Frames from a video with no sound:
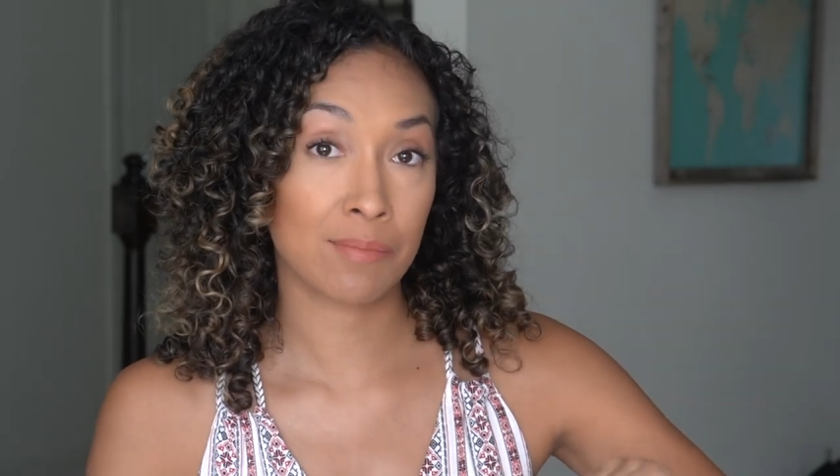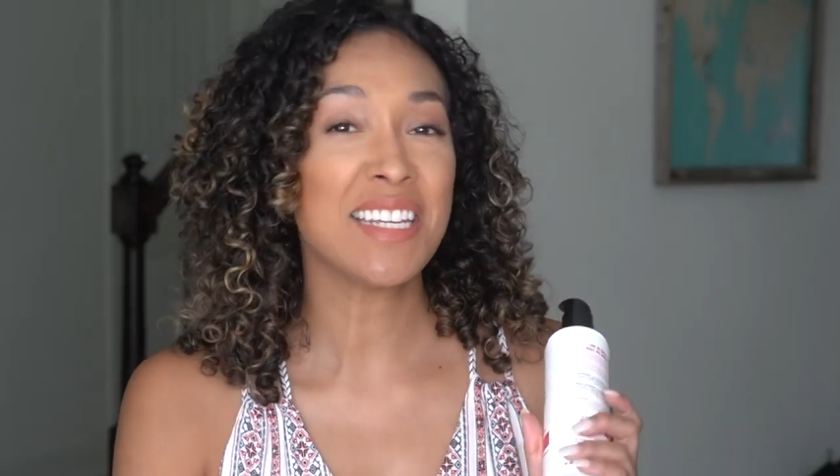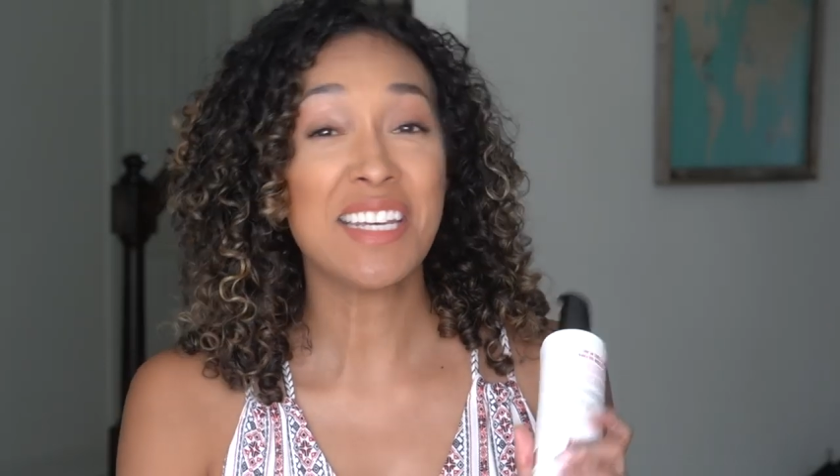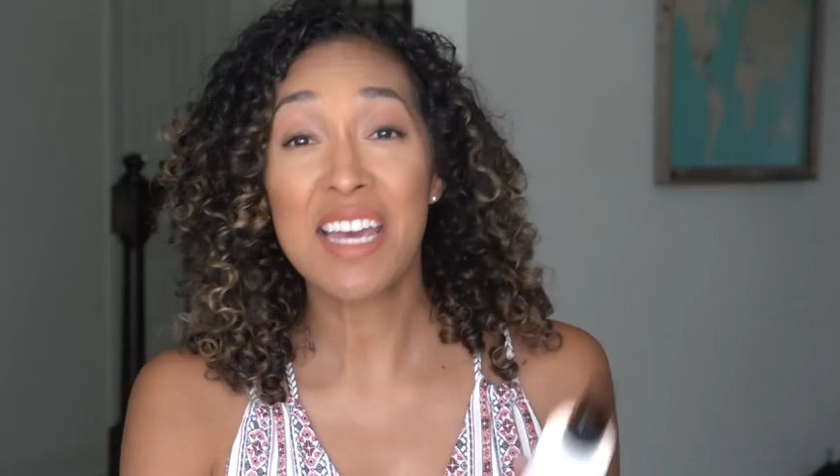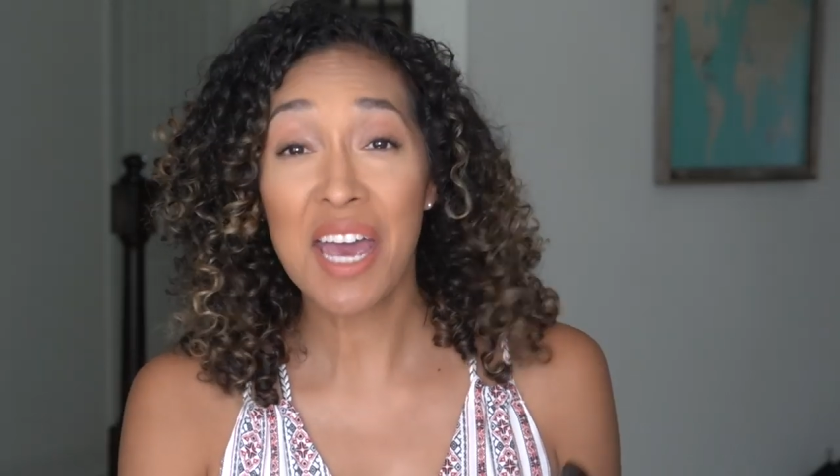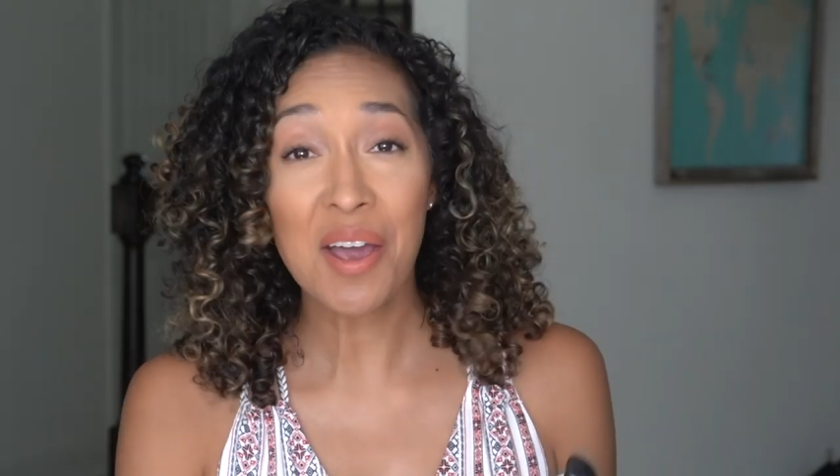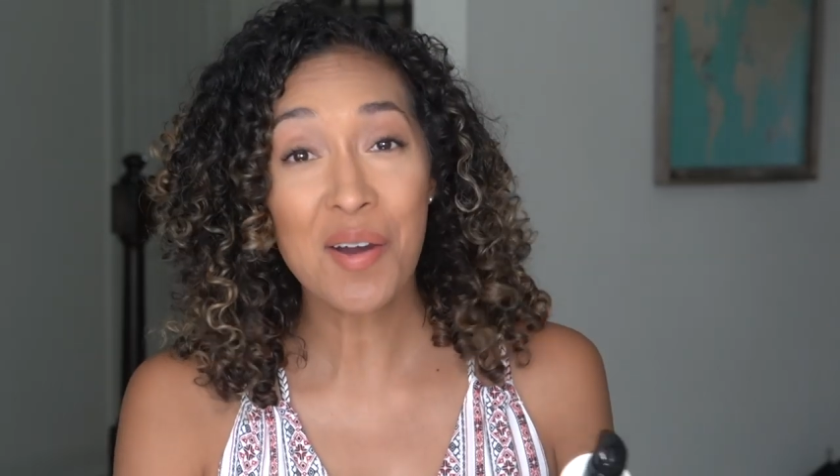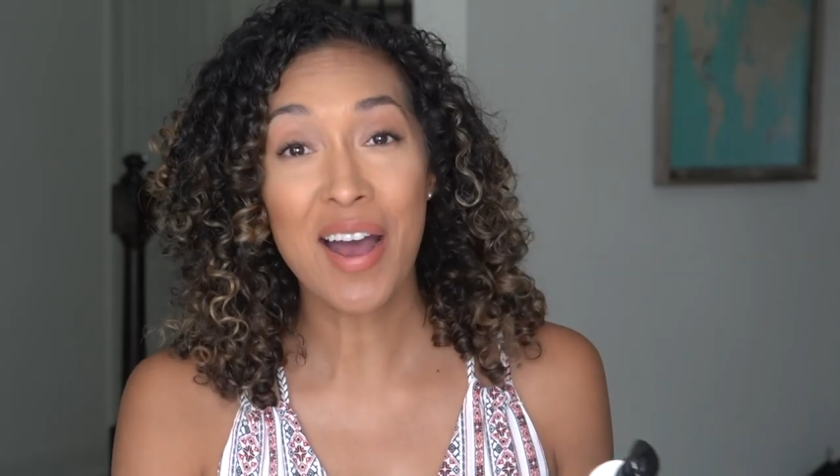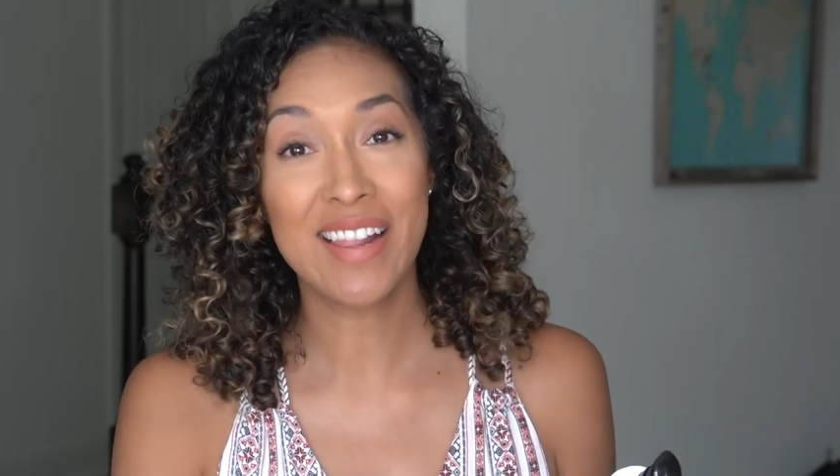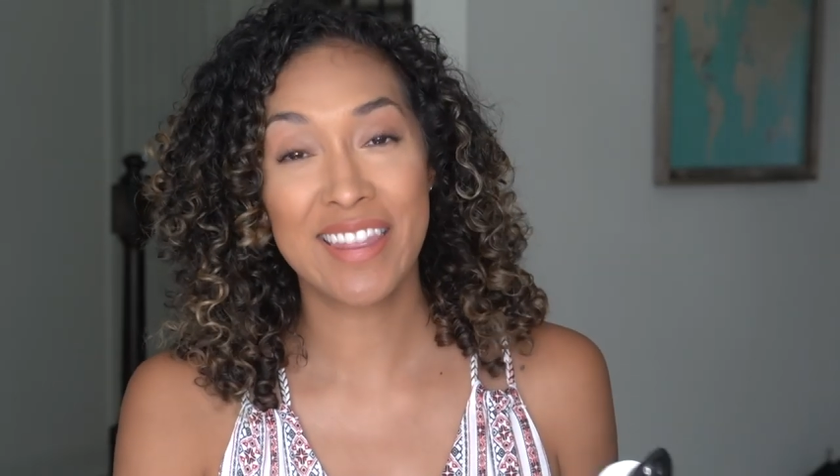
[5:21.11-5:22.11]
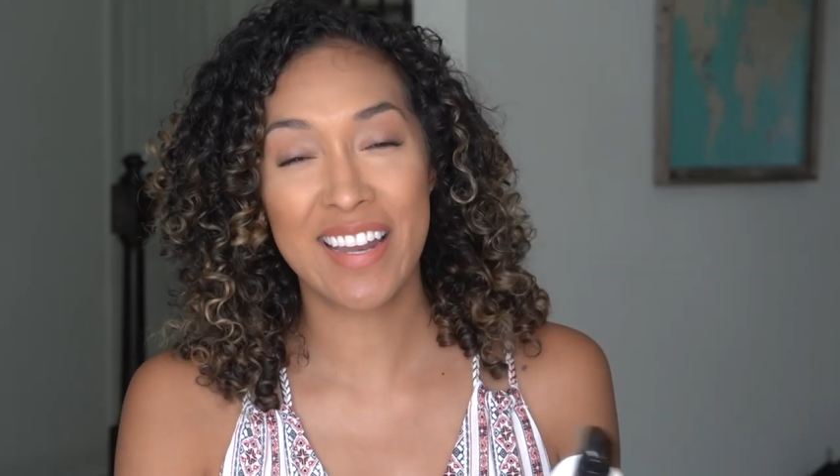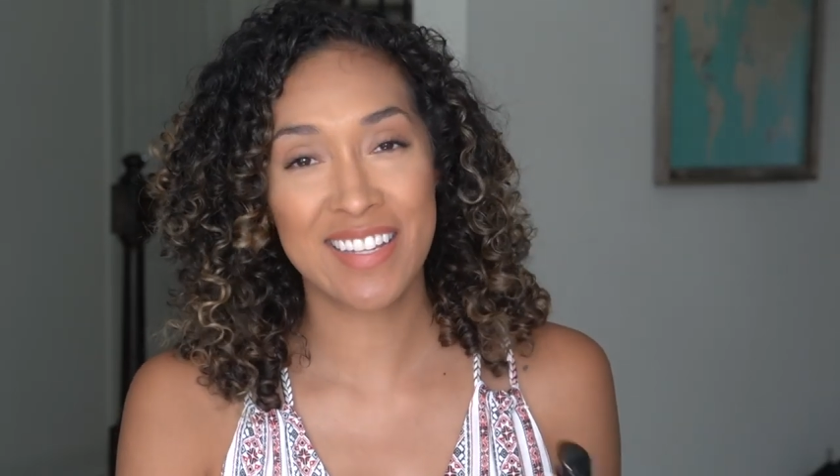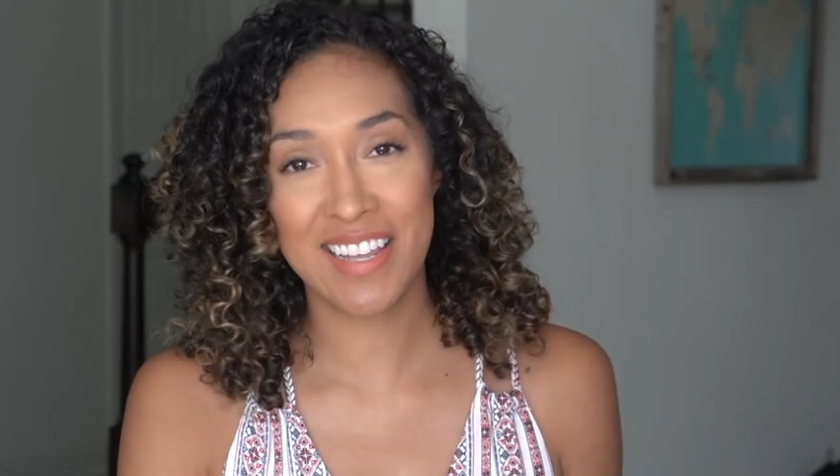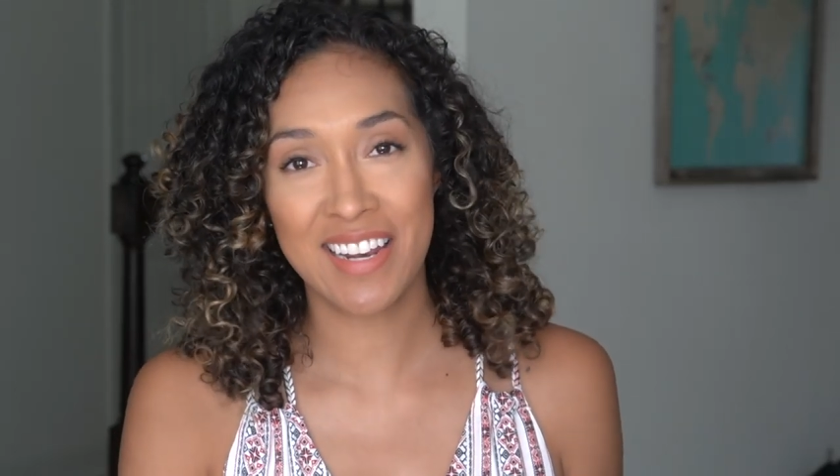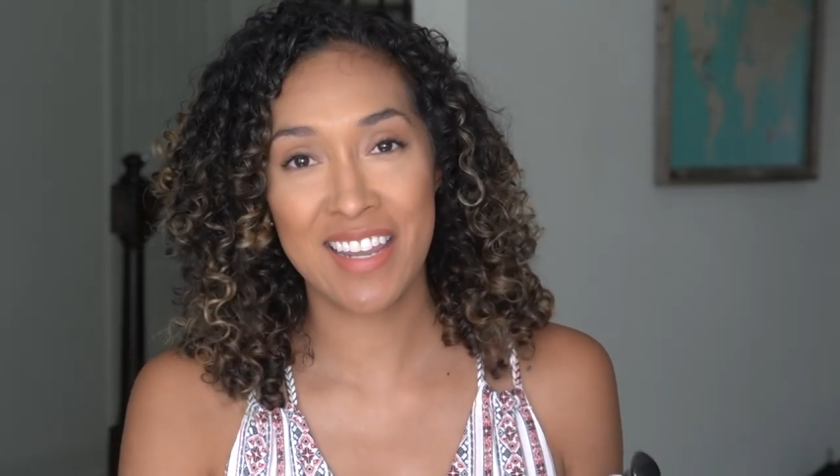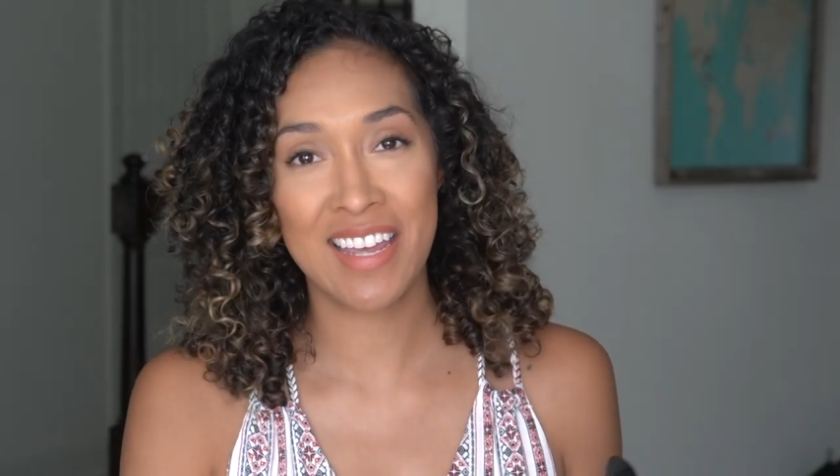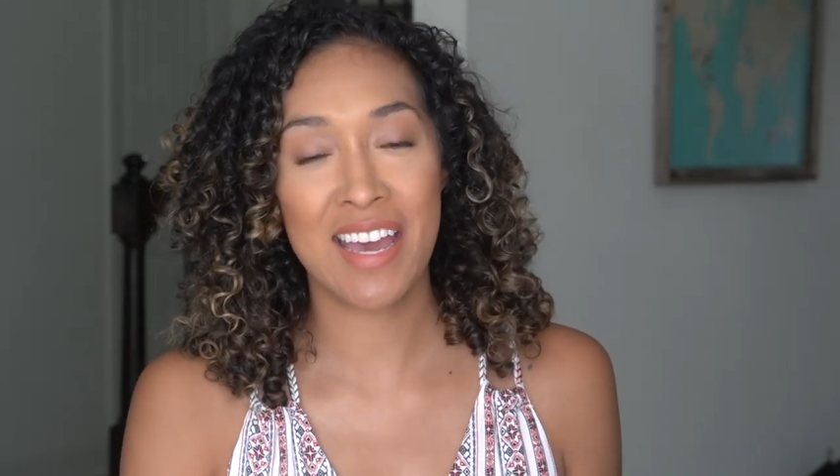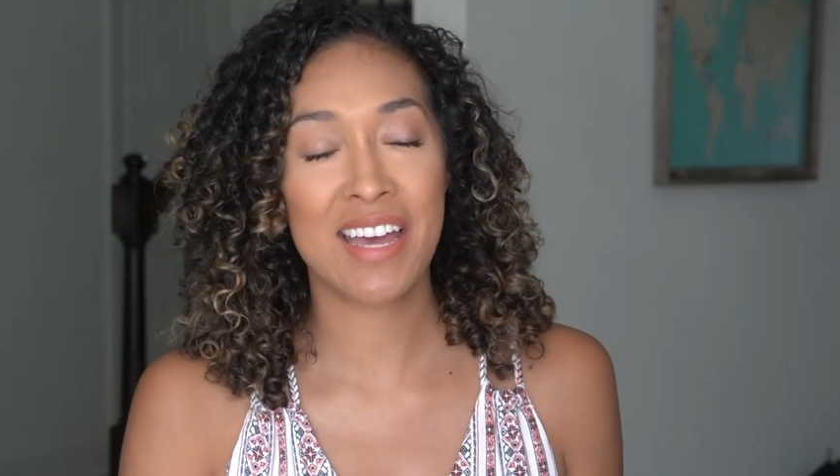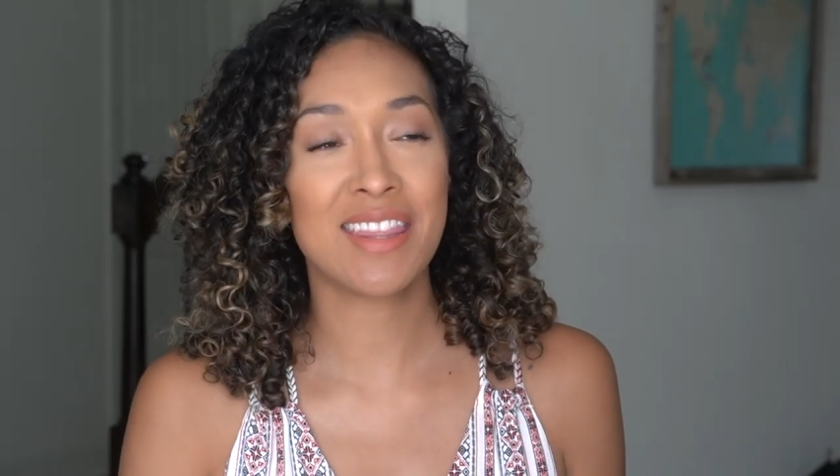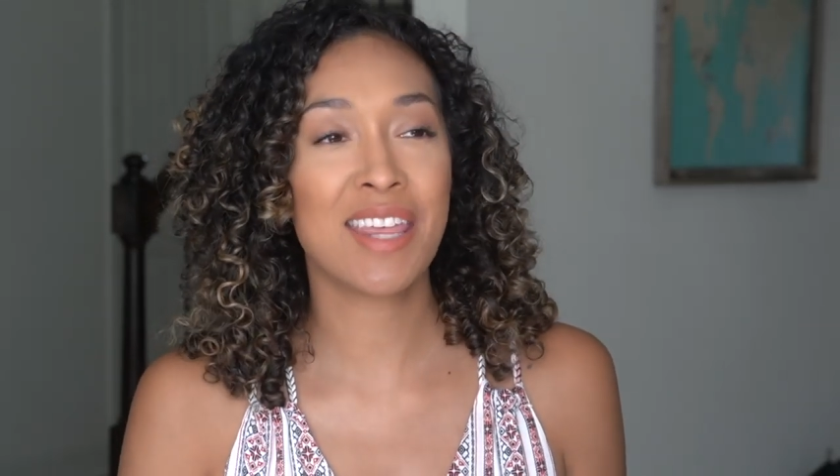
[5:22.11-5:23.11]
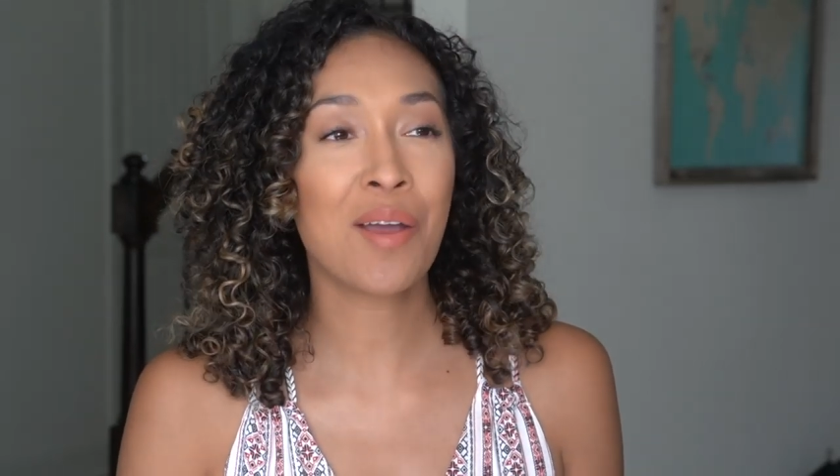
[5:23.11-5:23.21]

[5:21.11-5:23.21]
Si llego al tercer día,